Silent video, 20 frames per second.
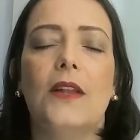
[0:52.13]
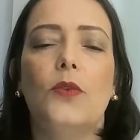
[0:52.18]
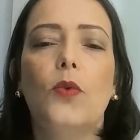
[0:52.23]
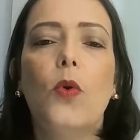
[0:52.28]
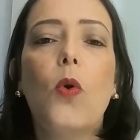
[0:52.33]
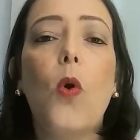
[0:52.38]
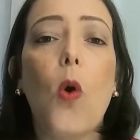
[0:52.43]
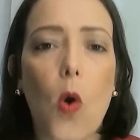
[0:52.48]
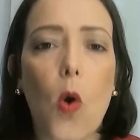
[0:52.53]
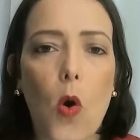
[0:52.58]
né,
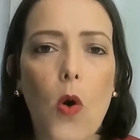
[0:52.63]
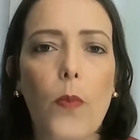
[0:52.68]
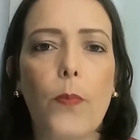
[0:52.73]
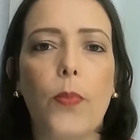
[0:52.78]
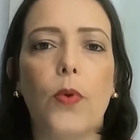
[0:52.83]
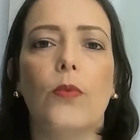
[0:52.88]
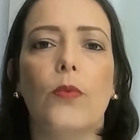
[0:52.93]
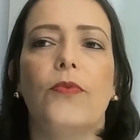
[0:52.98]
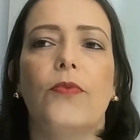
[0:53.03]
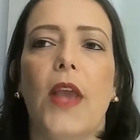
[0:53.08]
no
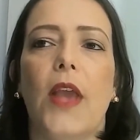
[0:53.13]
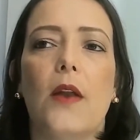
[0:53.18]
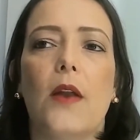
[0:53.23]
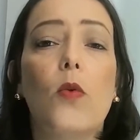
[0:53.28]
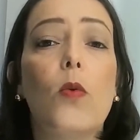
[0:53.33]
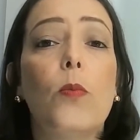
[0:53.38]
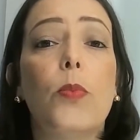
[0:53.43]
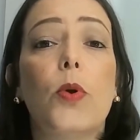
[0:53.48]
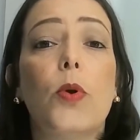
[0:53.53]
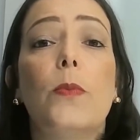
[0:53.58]
corpo,
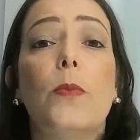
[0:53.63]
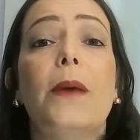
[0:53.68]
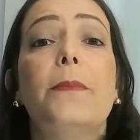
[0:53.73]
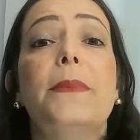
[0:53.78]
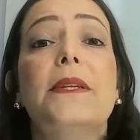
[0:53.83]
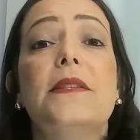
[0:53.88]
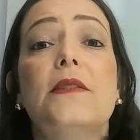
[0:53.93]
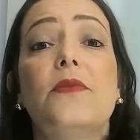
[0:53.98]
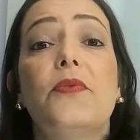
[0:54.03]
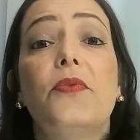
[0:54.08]
vieram com
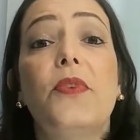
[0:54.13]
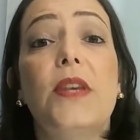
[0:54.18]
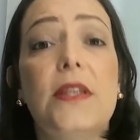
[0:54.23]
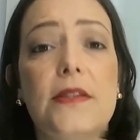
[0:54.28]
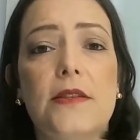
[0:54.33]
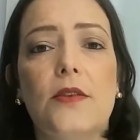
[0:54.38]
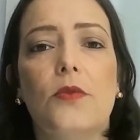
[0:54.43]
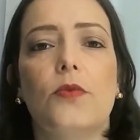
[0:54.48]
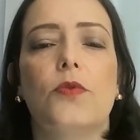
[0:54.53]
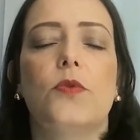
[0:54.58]
problemas
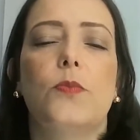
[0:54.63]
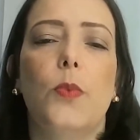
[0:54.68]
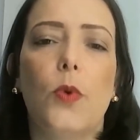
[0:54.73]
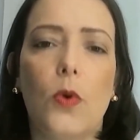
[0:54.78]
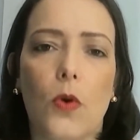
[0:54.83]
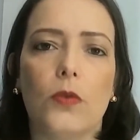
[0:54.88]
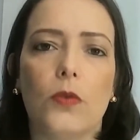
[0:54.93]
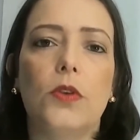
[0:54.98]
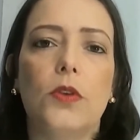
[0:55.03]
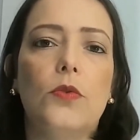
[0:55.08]
físicos
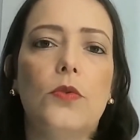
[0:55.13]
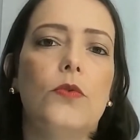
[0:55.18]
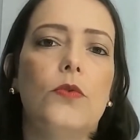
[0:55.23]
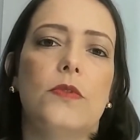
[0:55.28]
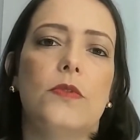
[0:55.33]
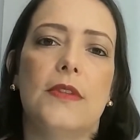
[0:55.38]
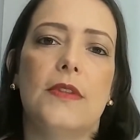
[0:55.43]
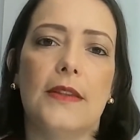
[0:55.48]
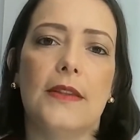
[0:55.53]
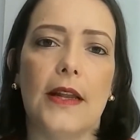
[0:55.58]
por conta do
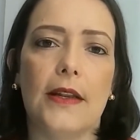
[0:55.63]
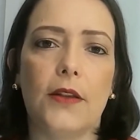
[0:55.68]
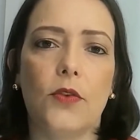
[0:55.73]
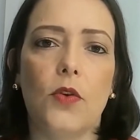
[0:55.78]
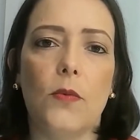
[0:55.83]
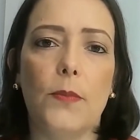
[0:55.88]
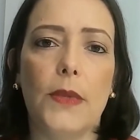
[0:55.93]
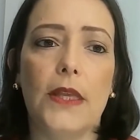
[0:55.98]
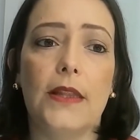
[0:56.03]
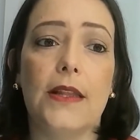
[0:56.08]
uso da
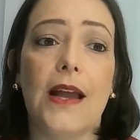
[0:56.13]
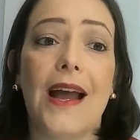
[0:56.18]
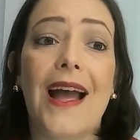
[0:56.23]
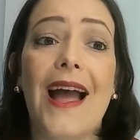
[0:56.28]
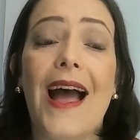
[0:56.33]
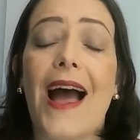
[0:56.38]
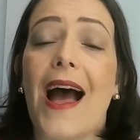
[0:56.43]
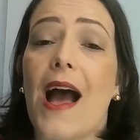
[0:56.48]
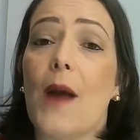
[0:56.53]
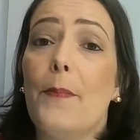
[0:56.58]
talidomida.
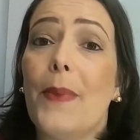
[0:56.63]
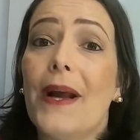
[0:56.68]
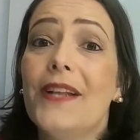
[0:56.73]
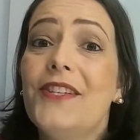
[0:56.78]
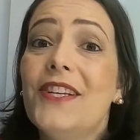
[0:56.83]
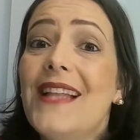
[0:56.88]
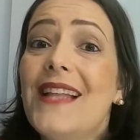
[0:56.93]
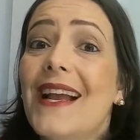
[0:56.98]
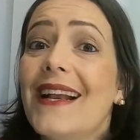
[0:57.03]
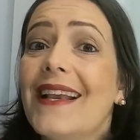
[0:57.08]
A
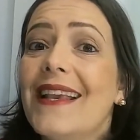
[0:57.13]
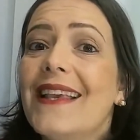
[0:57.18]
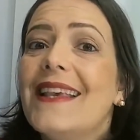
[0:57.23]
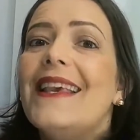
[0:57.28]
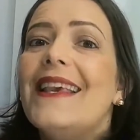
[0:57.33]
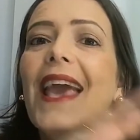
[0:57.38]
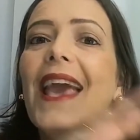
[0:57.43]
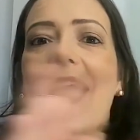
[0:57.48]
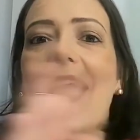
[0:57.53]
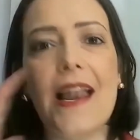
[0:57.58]
partir
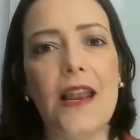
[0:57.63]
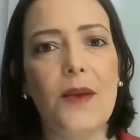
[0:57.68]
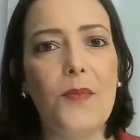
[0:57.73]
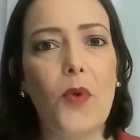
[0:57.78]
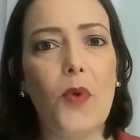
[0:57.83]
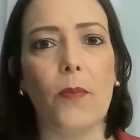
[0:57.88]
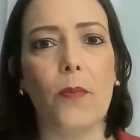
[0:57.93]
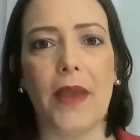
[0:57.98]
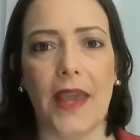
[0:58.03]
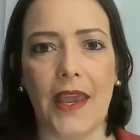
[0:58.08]
daquele
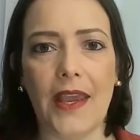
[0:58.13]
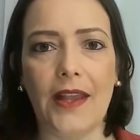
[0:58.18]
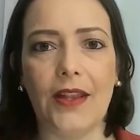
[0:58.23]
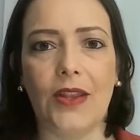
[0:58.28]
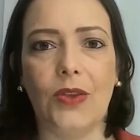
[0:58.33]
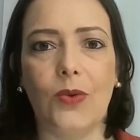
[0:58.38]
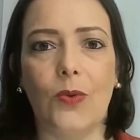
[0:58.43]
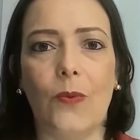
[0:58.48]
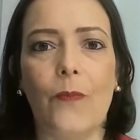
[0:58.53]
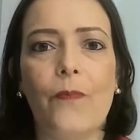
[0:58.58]

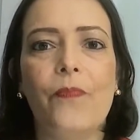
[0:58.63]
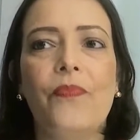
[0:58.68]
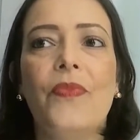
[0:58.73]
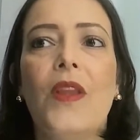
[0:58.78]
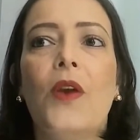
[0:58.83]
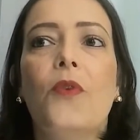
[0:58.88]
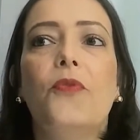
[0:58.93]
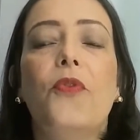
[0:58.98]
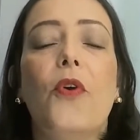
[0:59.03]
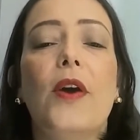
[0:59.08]
momento,
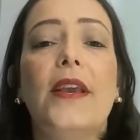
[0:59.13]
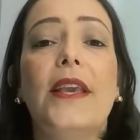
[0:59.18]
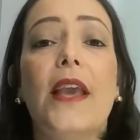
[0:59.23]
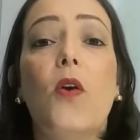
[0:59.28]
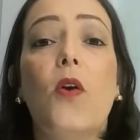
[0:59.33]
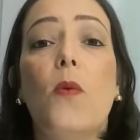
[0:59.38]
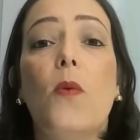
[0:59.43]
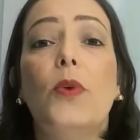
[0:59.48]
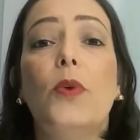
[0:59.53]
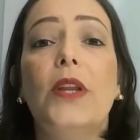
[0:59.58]
foi
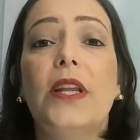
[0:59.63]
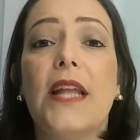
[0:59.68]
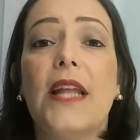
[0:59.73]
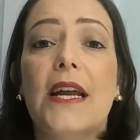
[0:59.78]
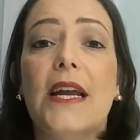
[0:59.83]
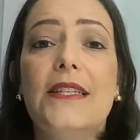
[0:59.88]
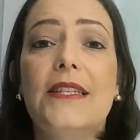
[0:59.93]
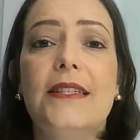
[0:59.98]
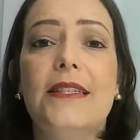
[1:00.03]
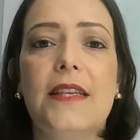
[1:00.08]
que a
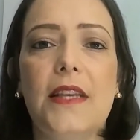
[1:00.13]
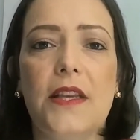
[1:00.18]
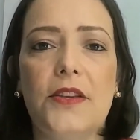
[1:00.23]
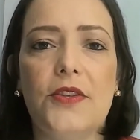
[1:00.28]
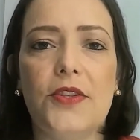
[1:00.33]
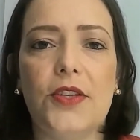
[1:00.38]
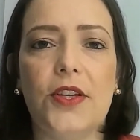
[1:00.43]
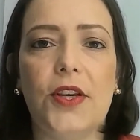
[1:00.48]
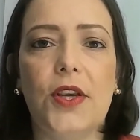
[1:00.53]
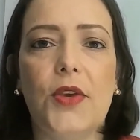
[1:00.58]
comunidade
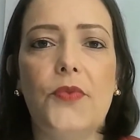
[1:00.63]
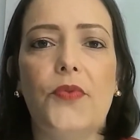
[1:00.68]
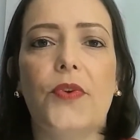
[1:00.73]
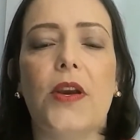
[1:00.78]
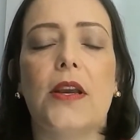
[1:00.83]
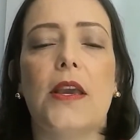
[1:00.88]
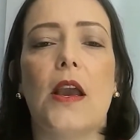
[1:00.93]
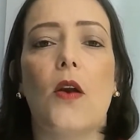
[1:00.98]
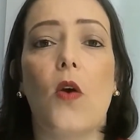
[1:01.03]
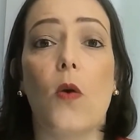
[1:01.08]

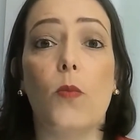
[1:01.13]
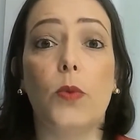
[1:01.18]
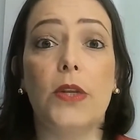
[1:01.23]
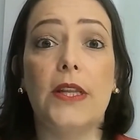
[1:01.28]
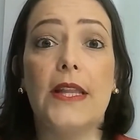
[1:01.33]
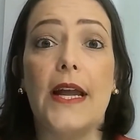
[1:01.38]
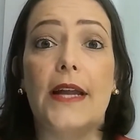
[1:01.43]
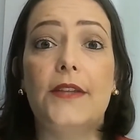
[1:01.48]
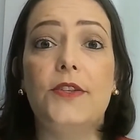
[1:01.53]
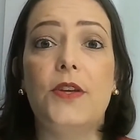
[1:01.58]
científica, que a
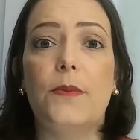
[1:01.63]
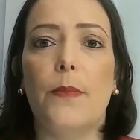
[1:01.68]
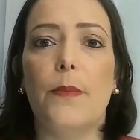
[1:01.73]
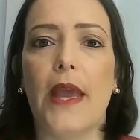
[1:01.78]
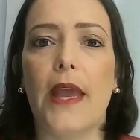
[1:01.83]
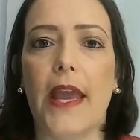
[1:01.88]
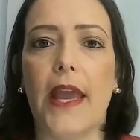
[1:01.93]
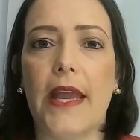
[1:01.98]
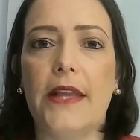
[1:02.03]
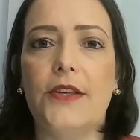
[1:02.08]
comunidade
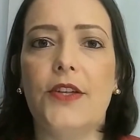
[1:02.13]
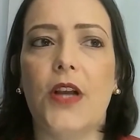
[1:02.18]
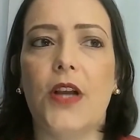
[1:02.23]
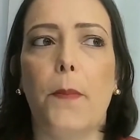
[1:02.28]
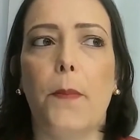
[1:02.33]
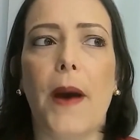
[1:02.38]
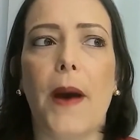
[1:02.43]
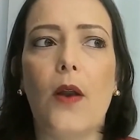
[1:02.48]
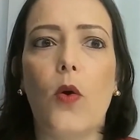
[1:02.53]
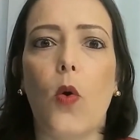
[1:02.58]

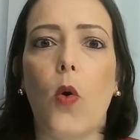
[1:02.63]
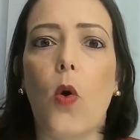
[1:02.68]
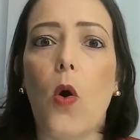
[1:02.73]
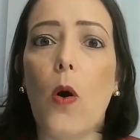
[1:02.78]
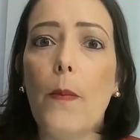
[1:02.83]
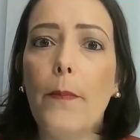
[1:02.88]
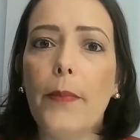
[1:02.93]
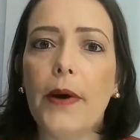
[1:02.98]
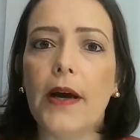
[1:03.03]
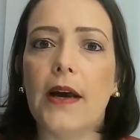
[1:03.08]
médica parou,
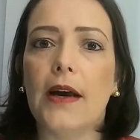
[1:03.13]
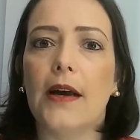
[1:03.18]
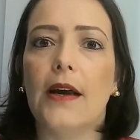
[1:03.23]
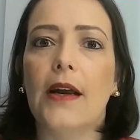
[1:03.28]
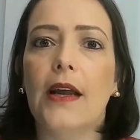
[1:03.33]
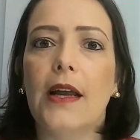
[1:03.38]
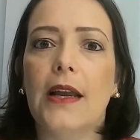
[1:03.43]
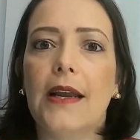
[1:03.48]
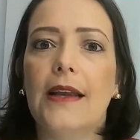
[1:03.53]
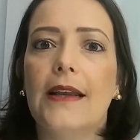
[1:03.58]

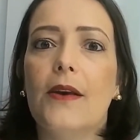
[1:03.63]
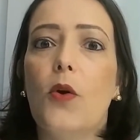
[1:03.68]
opa,